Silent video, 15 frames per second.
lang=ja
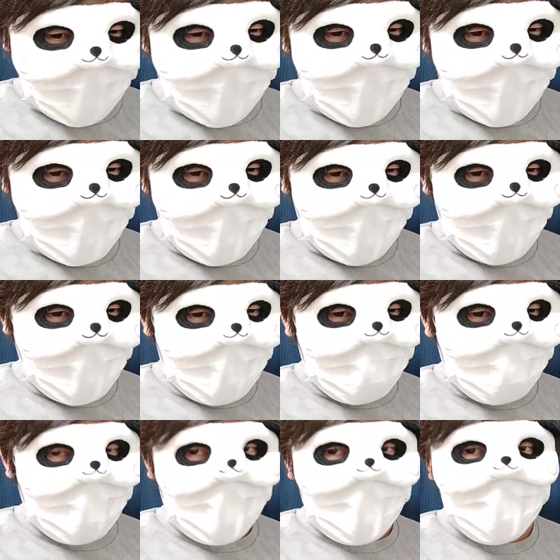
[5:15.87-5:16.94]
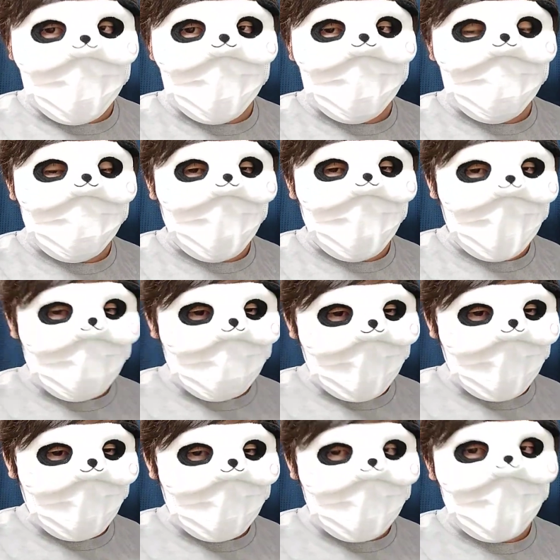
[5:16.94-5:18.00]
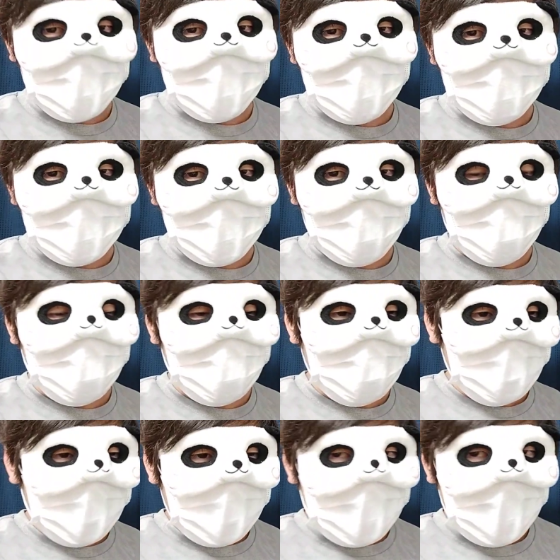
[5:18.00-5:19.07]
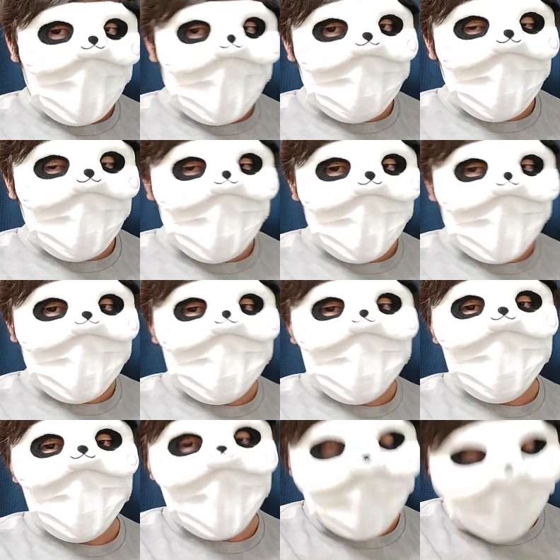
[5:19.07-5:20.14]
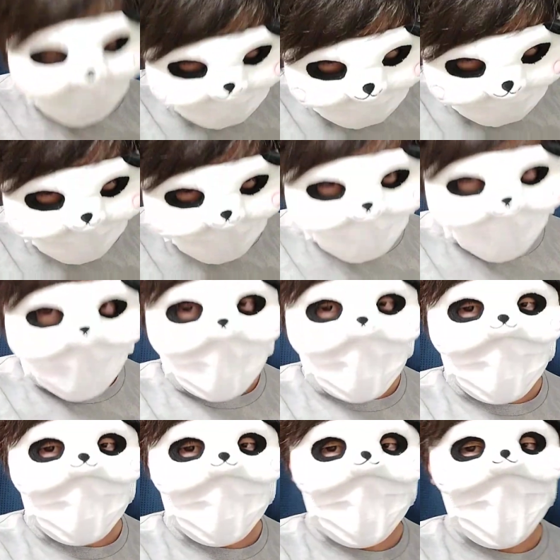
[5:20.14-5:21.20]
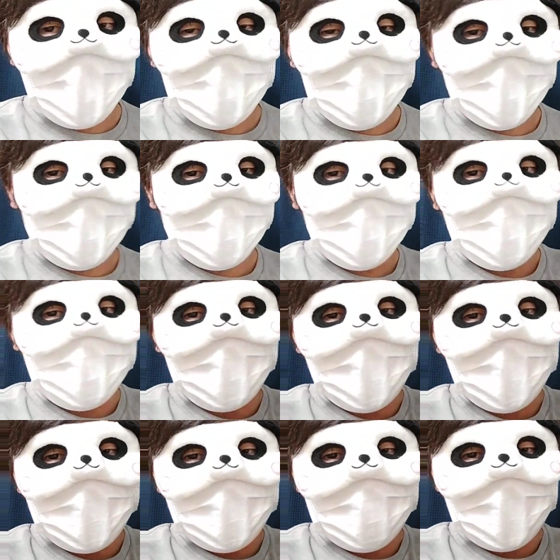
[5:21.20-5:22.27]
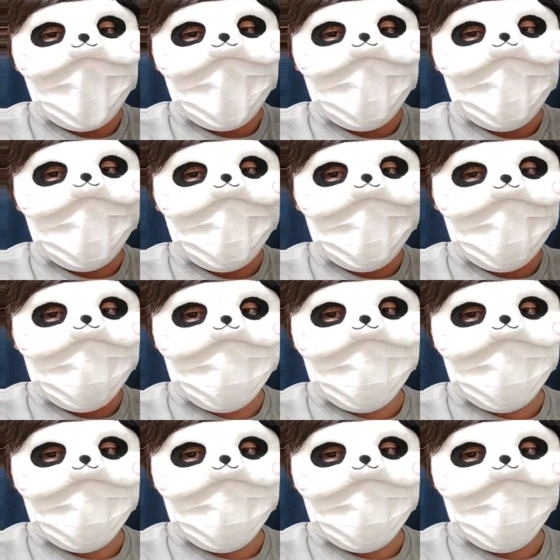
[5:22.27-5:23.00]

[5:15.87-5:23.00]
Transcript: えーまあ、台風の話ちょっと初めてしたんですけど、えー、最後までご視聴ありがとうございました。これからもよろしくお願いします。